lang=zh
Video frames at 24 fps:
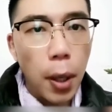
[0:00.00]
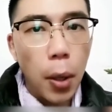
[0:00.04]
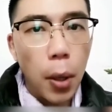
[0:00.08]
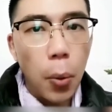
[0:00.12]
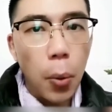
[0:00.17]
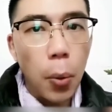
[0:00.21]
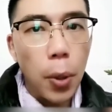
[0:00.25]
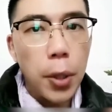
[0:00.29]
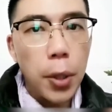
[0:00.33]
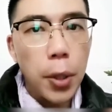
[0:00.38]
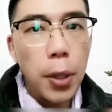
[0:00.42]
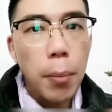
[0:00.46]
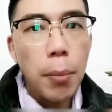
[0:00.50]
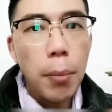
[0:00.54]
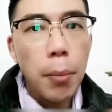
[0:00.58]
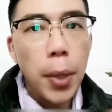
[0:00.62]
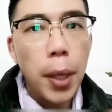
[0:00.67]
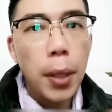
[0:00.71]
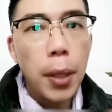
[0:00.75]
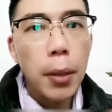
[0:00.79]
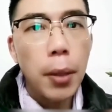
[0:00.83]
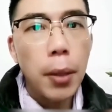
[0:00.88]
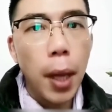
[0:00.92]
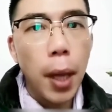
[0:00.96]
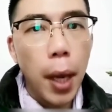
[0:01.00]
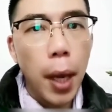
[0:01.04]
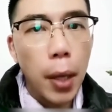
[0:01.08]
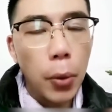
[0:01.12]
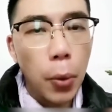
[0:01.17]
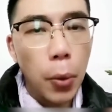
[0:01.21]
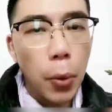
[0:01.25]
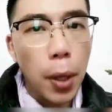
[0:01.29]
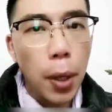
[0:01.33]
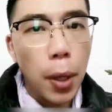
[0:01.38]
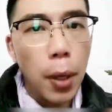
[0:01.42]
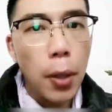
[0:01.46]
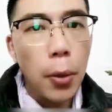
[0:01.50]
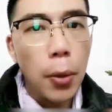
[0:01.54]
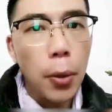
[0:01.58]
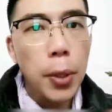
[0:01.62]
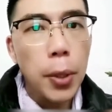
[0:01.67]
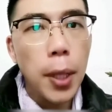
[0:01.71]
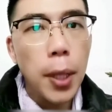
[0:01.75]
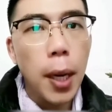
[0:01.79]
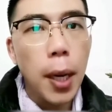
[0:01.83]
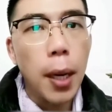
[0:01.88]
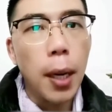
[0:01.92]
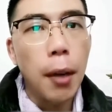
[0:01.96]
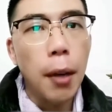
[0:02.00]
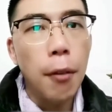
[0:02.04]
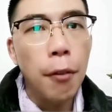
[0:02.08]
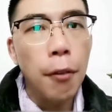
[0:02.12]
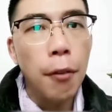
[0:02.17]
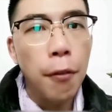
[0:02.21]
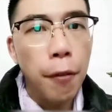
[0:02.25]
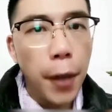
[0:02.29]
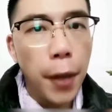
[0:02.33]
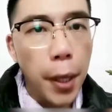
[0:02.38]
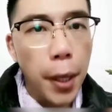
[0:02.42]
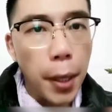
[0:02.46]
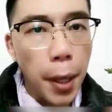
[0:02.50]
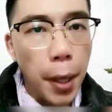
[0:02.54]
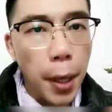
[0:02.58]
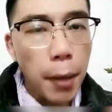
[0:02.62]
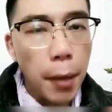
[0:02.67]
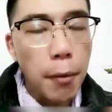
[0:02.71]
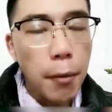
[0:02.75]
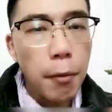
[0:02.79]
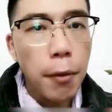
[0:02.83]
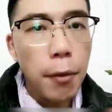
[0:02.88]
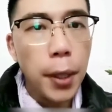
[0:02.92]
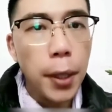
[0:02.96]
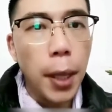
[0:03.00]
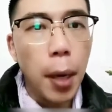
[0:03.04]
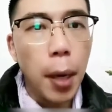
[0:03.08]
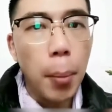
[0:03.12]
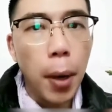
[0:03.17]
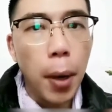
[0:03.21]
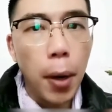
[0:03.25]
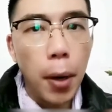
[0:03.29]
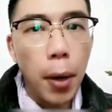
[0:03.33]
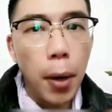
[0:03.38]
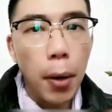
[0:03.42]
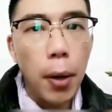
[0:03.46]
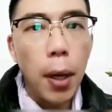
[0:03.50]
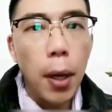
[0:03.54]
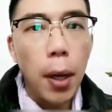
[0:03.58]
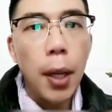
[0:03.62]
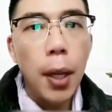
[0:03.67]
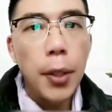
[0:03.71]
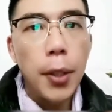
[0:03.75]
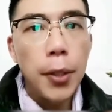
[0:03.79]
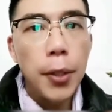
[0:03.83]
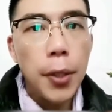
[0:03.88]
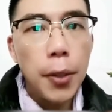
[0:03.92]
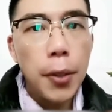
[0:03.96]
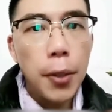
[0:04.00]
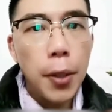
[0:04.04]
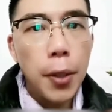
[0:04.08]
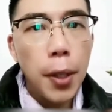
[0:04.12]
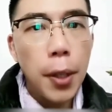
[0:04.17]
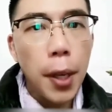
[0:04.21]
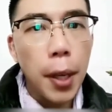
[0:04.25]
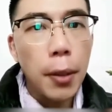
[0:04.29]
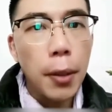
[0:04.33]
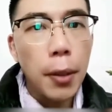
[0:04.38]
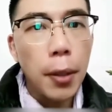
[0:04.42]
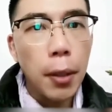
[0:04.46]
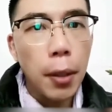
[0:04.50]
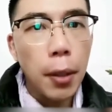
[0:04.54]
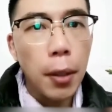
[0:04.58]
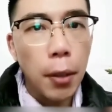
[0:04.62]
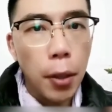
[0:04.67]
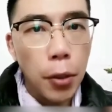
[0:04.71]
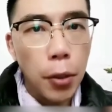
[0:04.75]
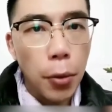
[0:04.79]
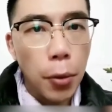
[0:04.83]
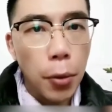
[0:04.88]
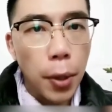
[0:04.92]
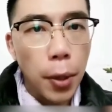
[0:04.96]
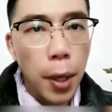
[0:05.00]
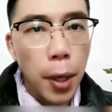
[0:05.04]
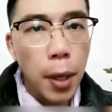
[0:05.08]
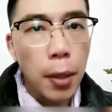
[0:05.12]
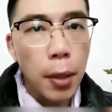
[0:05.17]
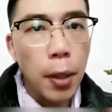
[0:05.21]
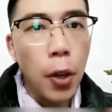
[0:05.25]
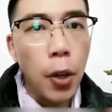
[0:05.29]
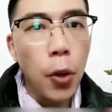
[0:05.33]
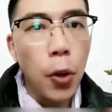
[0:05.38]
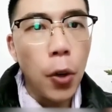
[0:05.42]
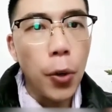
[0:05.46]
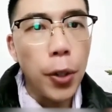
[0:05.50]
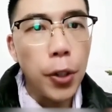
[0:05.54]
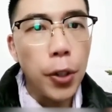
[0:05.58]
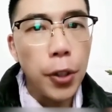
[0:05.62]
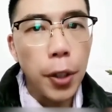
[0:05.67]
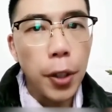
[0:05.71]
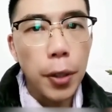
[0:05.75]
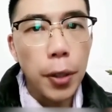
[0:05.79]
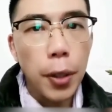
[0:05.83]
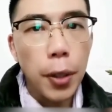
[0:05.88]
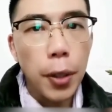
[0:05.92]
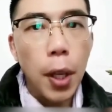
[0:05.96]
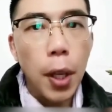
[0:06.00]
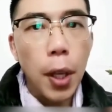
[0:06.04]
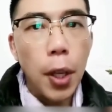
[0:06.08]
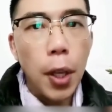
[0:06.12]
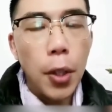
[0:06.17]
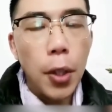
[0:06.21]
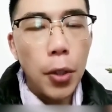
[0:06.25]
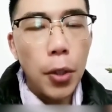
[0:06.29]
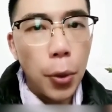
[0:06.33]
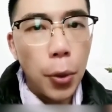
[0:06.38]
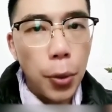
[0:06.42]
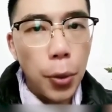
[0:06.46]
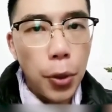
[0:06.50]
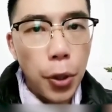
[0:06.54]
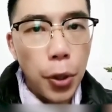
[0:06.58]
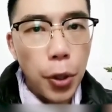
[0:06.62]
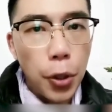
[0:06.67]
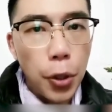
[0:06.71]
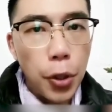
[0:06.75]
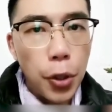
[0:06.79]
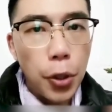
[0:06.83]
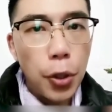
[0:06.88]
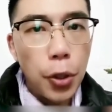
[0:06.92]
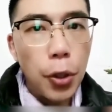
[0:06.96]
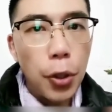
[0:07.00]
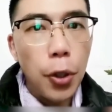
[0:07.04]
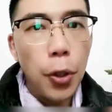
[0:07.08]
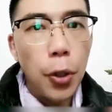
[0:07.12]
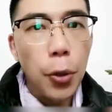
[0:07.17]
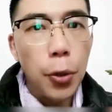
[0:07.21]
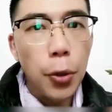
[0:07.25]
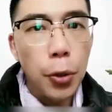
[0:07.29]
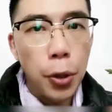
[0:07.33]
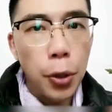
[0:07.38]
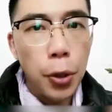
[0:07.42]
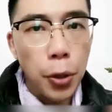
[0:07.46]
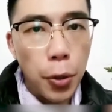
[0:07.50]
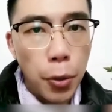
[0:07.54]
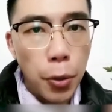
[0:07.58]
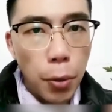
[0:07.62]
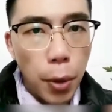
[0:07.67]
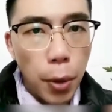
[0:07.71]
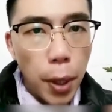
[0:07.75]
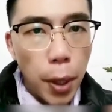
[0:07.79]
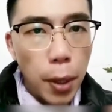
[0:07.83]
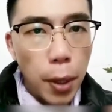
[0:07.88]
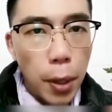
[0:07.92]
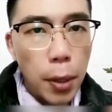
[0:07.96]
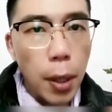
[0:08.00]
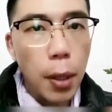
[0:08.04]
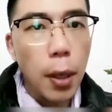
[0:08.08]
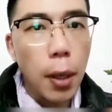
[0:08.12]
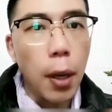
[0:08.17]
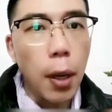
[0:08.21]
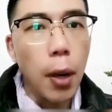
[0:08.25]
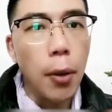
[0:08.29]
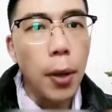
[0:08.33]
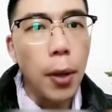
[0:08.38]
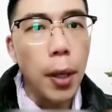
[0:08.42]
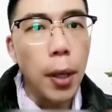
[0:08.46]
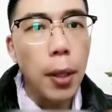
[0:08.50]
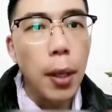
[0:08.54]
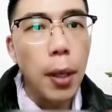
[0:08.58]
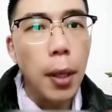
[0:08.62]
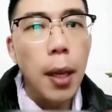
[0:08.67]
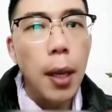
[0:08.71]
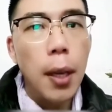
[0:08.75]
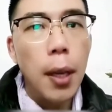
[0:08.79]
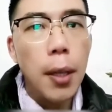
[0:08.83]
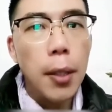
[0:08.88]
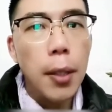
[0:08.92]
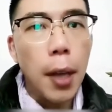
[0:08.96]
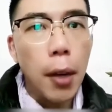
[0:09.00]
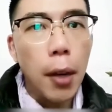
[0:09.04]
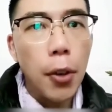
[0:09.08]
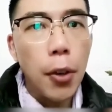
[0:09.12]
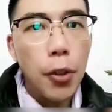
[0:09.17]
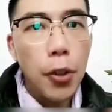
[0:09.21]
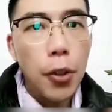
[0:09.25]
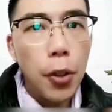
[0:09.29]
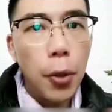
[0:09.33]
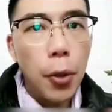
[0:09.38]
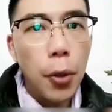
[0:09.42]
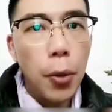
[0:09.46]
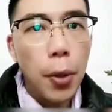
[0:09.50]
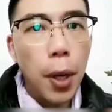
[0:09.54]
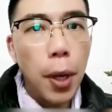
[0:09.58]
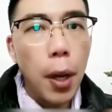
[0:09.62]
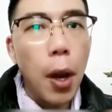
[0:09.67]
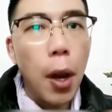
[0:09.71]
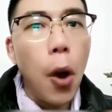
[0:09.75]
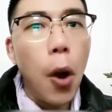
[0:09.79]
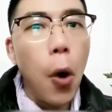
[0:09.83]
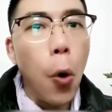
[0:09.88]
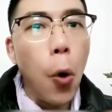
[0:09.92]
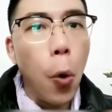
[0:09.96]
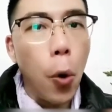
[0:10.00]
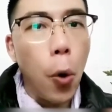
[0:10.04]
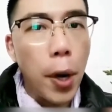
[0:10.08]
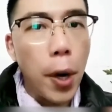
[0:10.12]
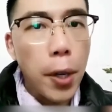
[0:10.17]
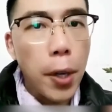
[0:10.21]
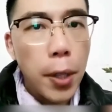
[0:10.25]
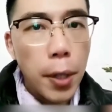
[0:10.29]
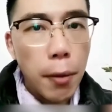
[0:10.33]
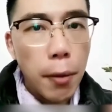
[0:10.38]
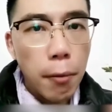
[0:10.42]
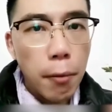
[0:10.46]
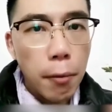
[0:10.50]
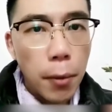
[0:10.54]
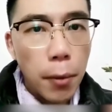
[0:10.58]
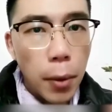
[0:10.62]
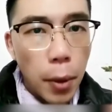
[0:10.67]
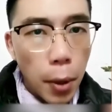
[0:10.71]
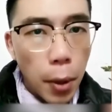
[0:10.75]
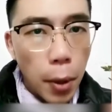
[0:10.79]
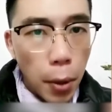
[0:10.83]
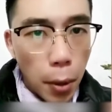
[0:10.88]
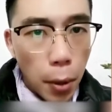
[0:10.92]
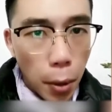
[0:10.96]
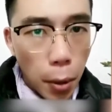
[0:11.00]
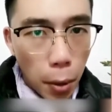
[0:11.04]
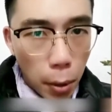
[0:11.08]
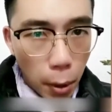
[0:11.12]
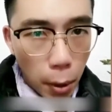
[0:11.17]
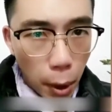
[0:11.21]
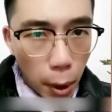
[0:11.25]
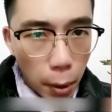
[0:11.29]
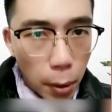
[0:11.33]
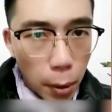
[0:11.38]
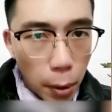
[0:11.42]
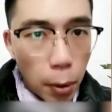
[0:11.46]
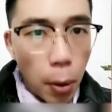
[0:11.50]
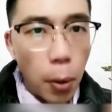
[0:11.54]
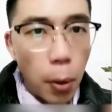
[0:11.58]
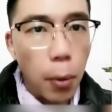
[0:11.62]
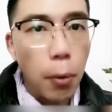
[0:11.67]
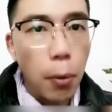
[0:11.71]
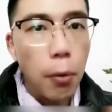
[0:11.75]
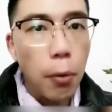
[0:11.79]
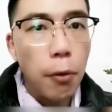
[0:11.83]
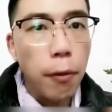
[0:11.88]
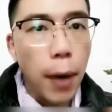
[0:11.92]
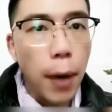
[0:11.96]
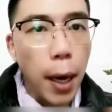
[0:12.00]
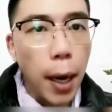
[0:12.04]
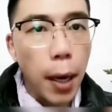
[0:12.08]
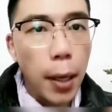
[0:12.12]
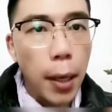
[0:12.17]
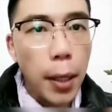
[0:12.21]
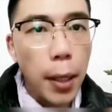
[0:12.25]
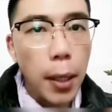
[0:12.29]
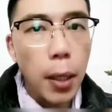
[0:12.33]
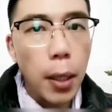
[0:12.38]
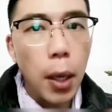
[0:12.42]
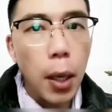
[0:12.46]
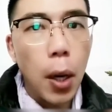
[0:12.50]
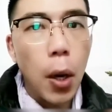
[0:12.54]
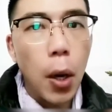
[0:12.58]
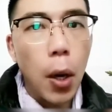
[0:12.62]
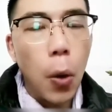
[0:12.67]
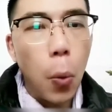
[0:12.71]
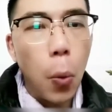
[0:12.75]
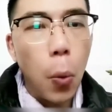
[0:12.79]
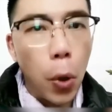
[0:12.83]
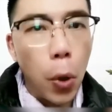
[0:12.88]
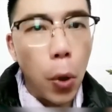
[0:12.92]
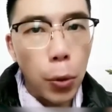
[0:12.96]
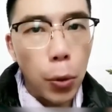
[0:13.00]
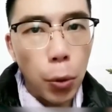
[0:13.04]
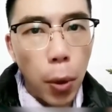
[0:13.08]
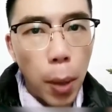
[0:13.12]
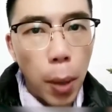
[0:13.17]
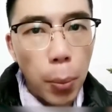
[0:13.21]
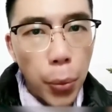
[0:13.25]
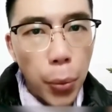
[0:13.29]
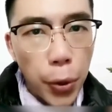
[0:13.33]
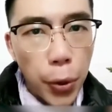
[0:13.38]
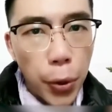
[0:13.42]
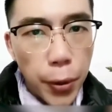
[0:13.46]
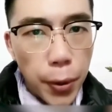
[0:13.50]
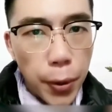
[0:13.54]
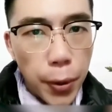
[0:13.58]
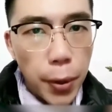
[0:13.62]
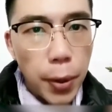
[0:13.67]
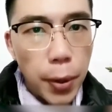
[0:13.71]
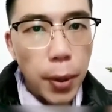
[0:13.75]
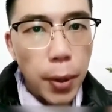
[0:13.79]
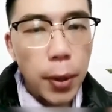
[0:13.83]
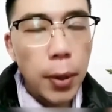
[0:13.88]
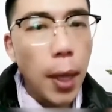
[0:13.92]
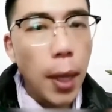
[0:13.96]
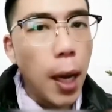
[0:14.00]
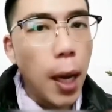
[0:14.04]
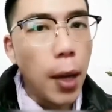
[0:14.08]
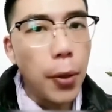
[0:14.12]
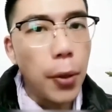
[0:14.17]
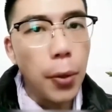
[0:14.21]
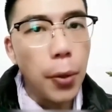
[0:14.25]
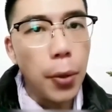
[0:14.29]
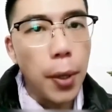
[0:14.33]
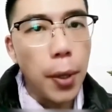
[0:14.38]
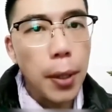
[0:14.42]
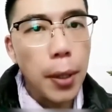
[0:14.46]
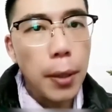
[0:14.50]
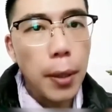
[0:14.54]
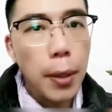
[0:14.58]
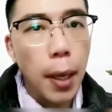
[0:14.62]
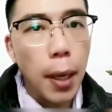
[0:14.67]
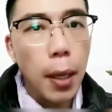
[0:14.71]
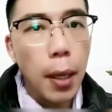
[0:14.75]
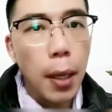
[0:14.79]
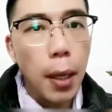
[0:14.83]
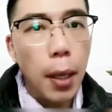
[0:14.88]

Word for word: 我身边太多人留下了肺炎、肺大泡、心肌炎等各种各样的后遗症，尤其是六十岁以上的老人，阳了之后呢，浑身疼痛、乏力、卧床不起，大有人在。